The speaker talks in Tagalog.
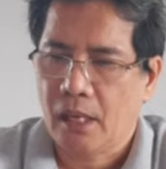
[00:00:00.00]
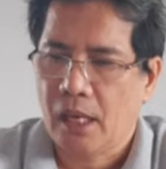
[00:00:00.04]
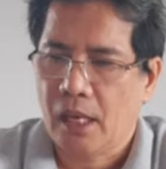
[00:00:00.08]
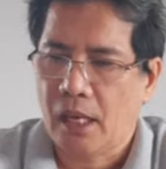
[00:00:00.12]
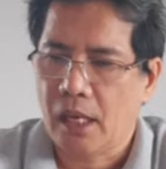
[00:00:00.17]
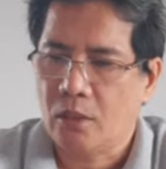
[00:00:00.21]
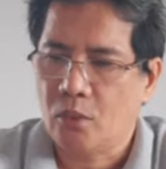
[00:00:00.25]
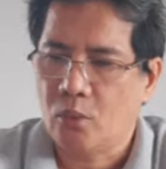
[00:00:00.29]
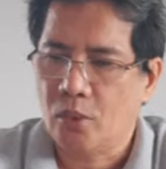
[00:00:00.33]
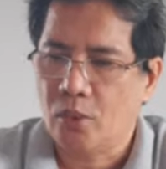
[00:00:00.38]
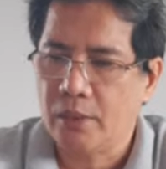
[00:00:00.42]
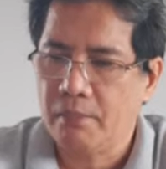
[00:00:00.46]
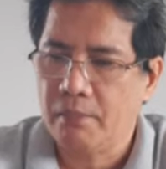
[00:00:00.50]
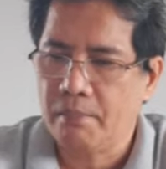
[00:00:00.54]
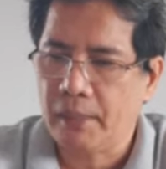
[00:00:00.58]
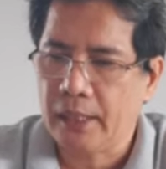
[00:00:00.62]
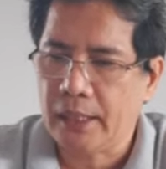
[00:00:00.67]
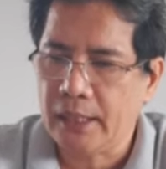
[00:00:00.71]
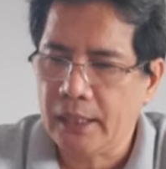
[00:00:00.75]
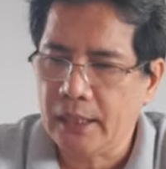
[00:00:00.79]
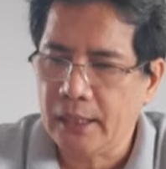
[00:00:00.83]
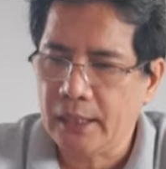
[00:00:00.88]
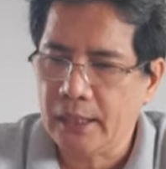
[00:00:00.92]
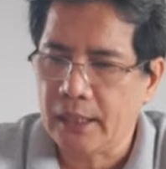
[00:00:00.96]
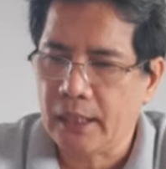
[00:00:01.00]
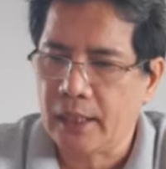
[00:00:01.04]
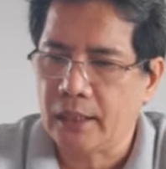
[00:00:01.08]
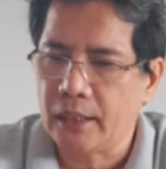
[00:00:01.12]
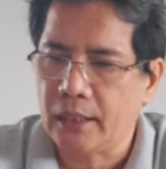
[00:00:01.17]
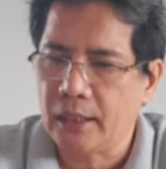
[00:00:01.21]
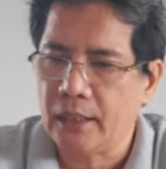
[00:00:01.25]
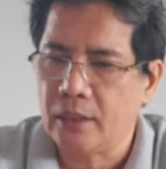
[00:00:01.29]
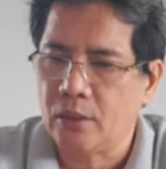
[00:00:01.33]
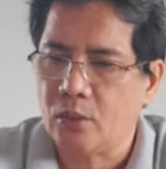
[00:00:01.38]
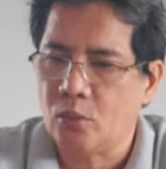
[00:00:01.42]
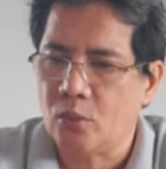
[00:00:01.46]
ako'y mahina
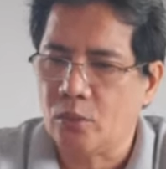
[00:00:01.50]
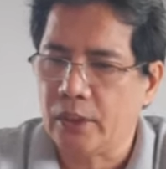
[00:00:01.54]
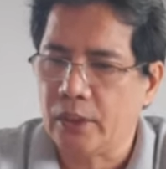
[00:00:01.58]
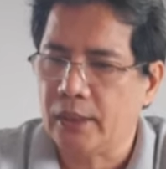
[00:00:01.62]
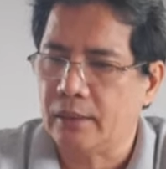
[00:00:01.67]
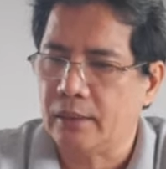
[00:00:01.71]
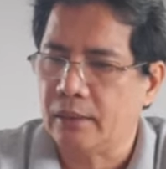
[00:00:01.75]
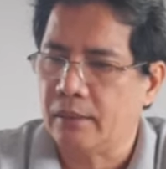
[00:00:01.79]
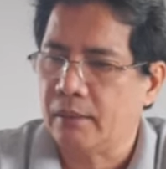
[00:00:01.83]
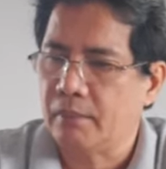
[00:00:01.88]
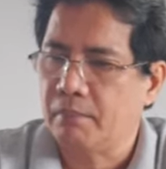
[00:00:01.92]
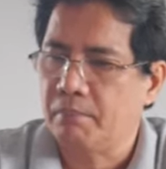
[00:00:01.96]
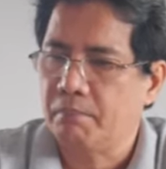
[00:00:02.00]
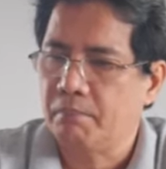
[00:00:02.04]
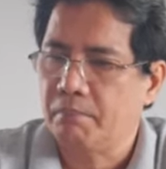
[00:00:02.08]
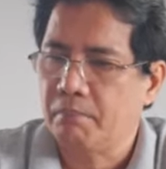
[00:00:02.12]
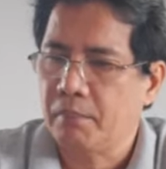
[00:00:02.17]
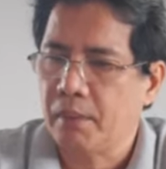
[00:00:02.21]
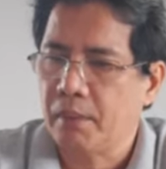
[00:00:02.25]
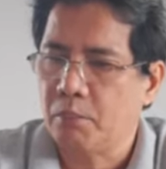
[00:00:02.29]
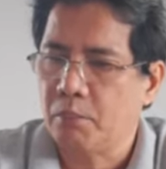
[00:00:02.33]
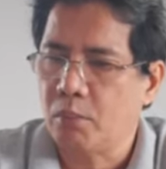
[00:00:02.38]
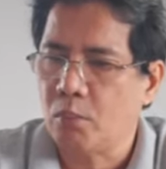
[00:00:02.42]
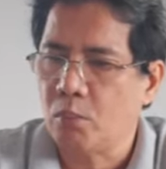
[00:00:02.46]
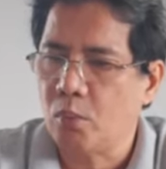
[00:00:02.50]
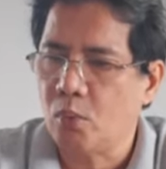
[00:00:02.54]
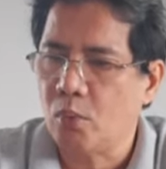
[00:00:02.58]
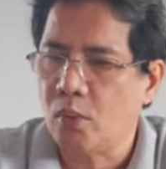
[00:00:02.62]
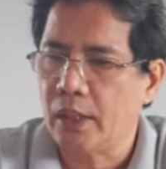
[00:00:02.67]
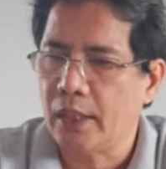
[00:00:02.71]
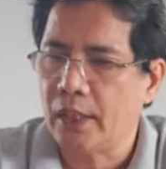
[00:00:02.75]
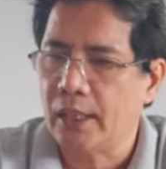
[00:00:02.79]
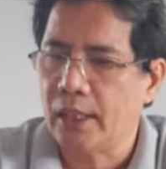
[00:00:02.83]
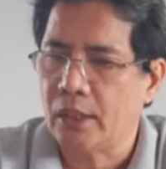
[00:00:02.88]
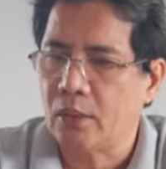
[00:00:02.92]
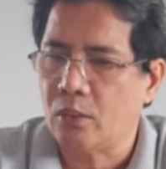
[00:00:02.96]
rin ngunit
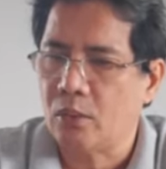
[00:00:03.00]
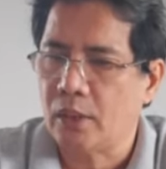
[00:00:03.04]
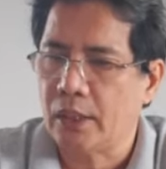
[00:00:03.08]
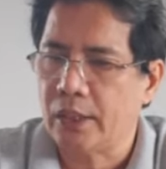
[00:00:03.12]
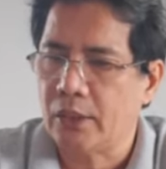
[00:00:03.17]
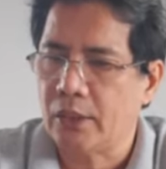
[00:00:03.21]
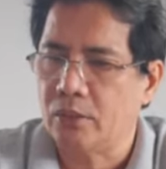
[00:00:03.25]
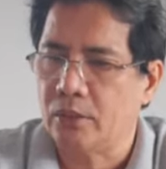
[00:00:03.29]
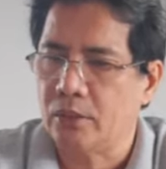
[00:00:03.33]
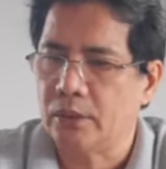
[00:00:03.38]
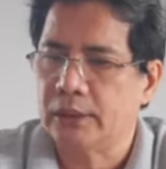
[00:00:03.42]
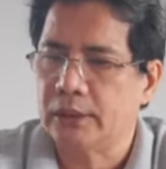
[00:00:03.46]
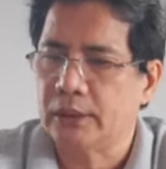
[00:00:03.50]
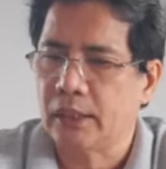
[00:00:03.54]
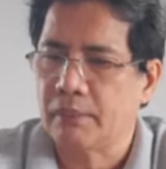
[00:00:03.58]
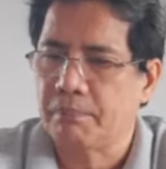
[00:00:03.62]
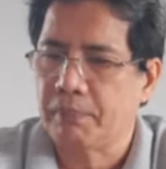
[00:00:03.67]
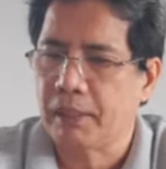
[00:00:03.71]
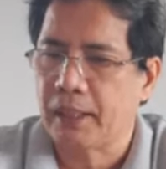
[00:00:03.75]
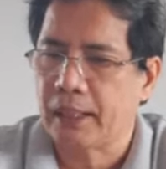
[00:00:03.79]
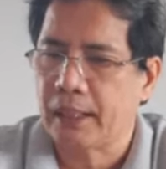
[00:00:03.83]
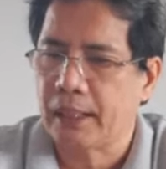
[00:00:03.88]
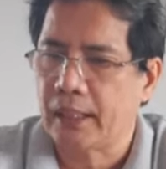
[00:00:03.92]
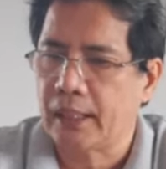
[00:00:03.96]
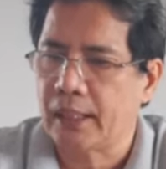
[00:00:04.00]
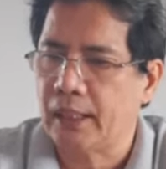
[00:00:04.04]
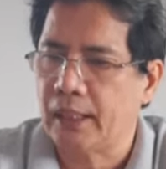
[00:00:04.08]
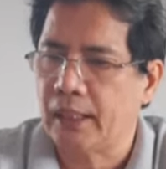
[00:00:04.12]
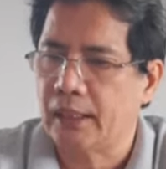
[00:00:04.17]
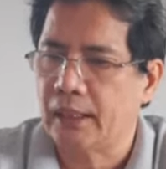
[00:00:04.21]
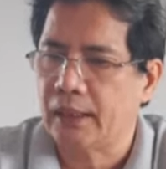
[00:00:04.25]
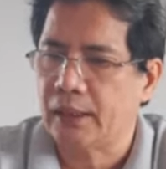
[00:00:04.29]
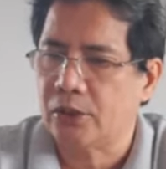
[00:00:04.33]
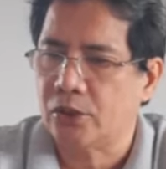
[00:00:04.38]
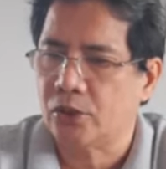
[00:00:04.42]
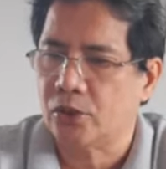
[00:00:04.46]
mabubuhay ako ngayon sa kapangyarihan
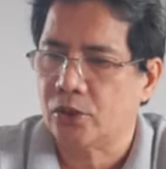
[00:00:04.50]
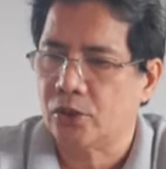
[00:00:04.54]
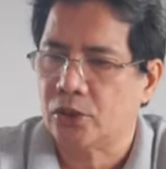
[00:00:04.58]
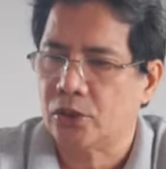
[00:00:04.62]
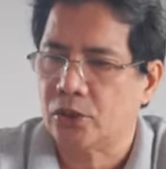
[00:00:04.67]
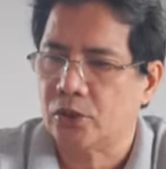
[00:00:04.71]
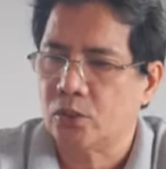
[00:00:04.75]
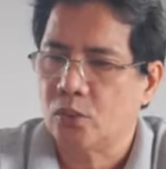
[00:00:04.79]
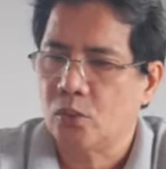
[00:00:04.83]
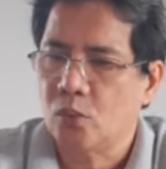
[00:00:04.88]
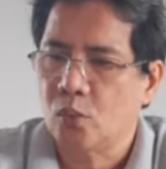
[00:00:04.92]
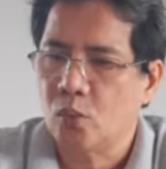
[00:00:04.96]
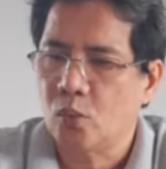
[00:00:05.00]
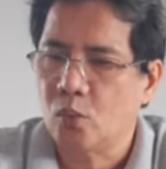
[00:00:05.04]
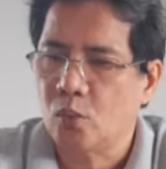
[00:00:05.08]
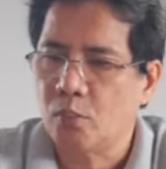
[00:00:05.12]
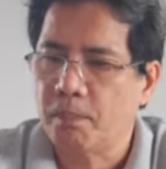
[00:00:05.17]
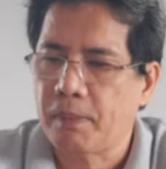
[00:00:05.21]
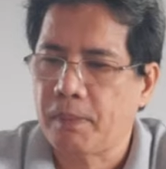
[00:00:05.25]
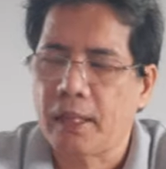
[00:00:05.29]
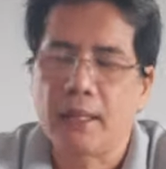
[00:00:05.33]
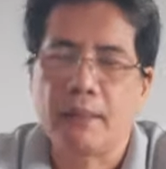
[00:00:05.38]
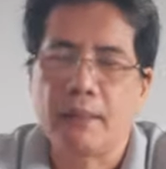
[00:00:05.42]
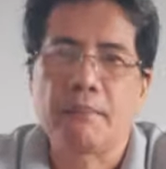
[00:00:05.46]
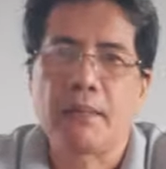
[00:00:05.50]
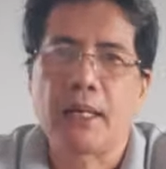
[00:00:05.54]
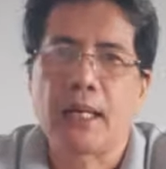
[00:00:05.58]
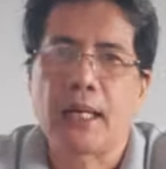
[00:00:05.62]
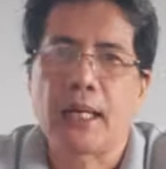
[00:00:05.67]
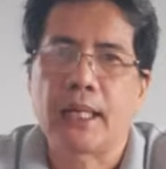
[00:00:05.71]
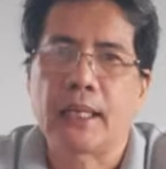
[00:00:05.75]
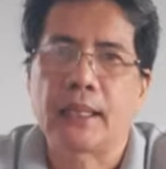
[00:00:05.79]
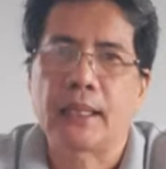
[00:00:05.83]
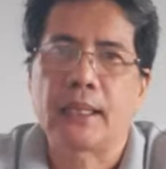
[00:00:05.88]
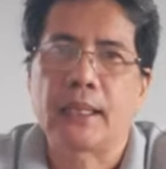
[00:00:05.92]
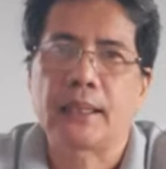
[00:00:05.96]
ng Diyos upang
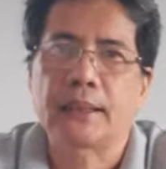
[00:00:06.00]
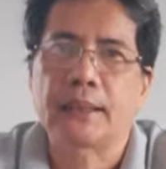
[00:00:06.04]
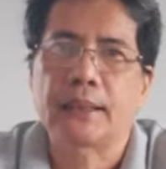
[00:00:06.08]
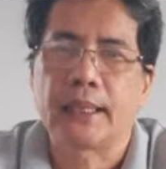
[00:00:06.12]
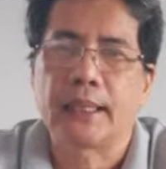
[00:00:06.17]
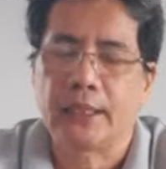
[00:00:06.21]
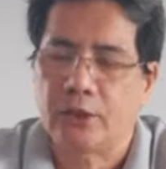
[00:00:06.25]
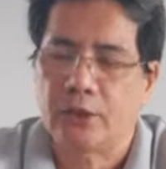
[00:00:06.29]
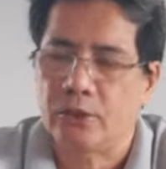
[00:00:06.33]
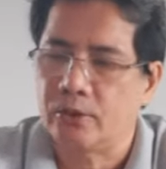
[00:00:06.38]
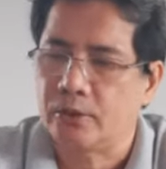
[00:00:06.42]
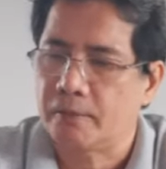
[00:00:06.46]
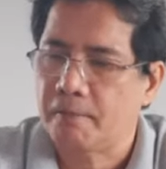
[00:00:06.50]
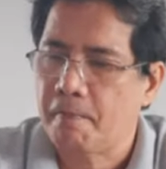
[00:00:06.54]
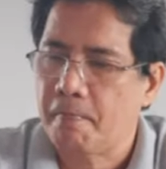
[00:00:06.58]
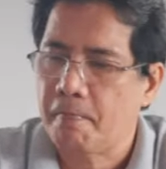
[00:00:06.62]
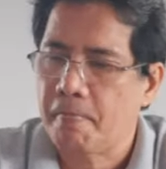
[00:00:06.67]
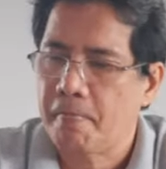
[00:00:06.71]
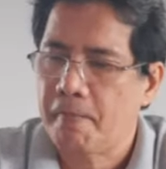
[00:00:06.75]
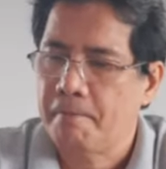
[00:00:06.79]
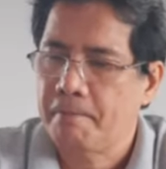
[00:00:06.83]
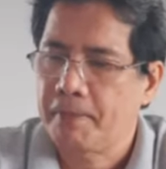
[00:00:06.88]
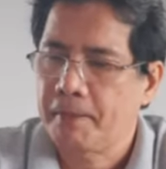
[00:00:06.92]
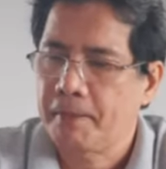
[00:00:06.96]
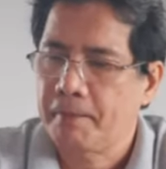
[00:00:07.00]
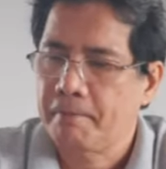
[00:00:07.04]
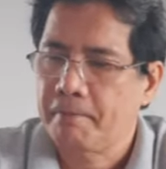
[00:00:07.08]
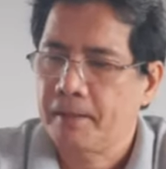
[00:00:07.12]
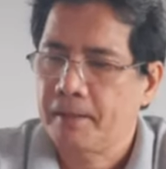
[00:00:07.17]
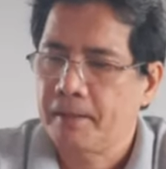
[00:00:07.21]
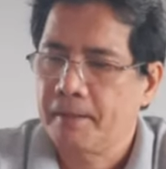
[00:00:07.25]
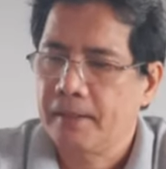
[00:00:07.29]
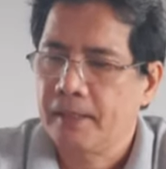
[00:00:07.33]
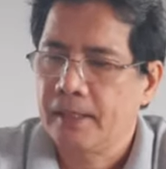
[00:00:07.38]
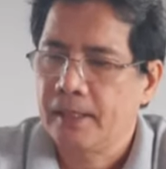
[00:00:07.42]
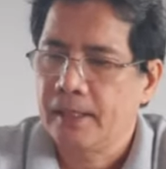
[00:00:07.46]
mangaral sa inyo.
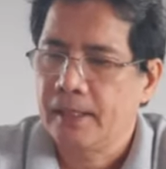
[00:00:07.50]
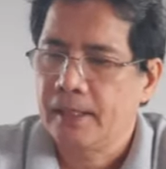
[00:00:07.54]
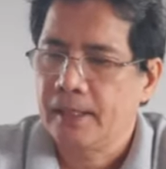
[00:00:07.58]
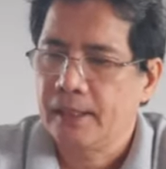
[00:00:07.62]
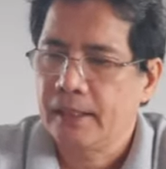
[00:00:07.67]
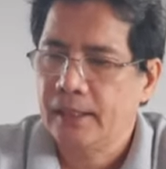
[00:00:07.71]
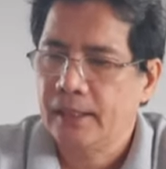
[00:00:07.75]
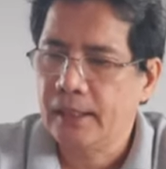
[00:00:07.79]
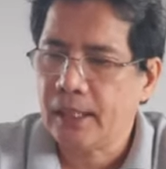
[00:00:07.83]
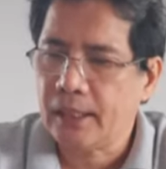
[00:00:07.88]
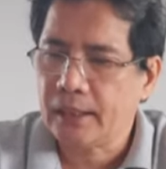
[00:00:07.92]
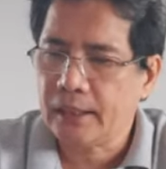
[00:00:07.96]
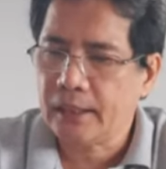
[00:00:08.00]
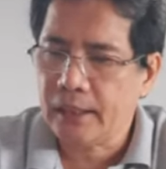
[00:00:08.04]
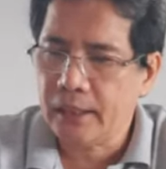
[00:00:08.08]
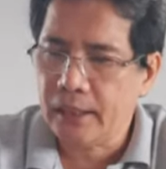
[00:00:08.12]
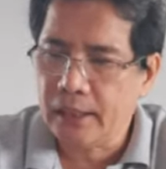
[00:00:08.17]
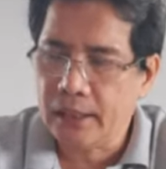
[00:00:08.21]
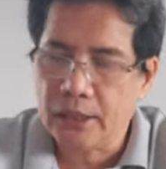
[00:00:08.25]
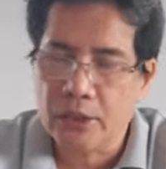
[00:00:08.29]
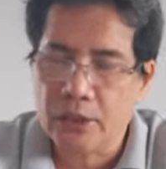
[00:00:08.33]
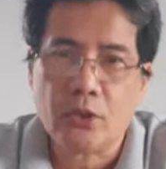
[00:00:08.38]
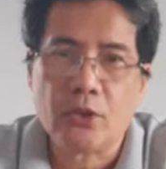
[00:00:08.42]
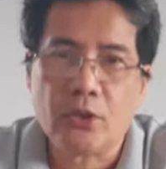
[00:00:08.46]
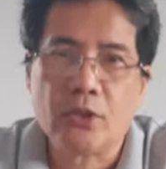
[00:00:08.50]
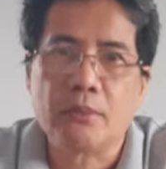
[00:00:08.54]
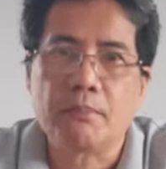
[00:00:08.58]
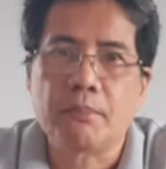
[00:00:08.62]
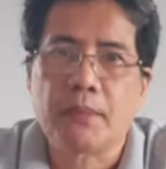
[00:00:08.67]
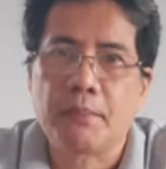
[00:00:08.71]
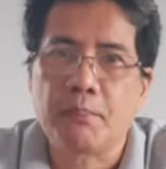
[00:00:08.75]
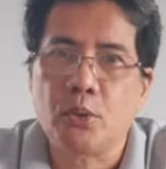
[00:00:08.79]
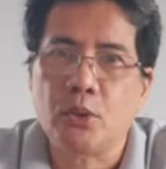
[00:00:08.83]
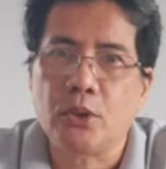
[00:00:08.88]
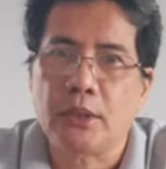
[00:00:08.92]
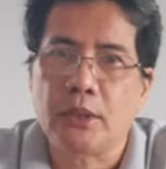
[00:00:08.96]
Tiyakin ninyong
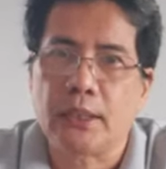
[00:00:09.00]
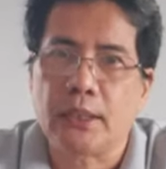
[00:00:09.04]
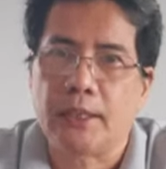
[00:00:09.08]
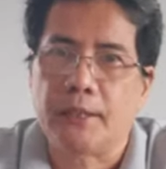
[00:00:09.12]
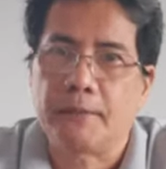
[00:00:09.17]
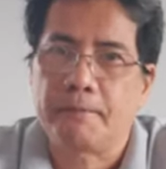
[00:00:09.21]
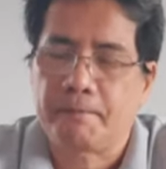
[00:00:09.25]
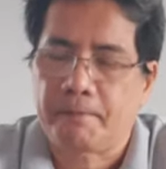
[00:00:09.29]
mabuti